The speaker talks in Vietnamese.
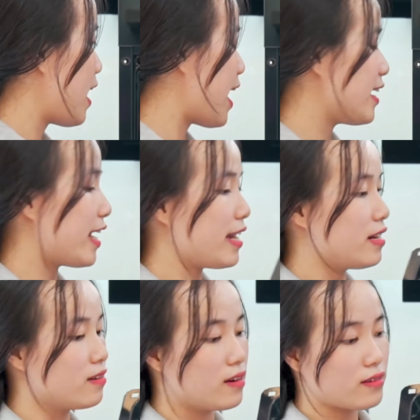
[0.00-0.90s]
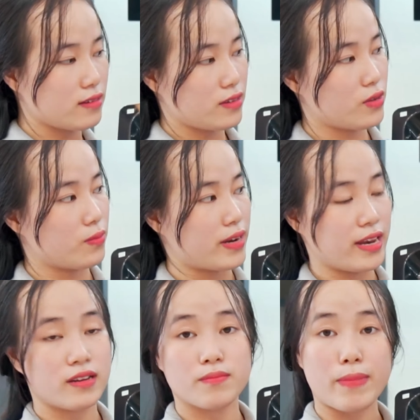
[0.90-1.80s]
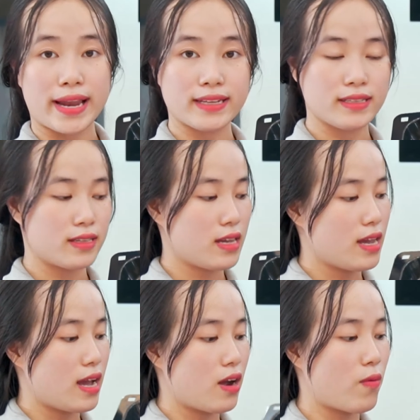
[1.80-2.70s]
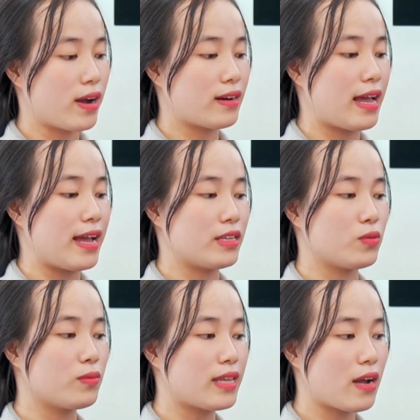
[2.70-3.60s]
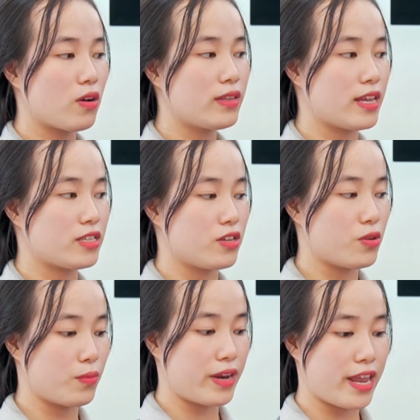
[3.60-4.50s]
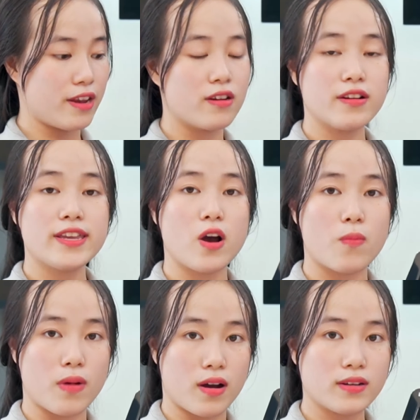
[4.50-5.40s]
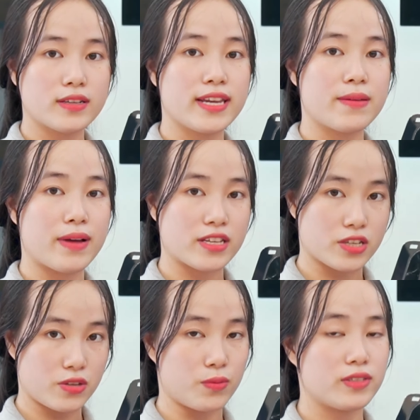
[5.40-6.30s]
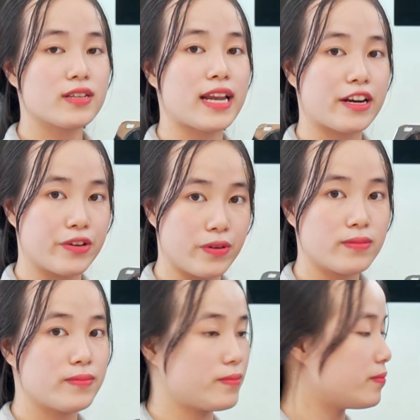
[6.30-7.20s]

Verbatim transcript: 2 khay nướng dùng để nướng bánh, hoặc là chúng ta có thể sử dụng để hứng dầu mỡ khi mà sử dụng chức năng nướng.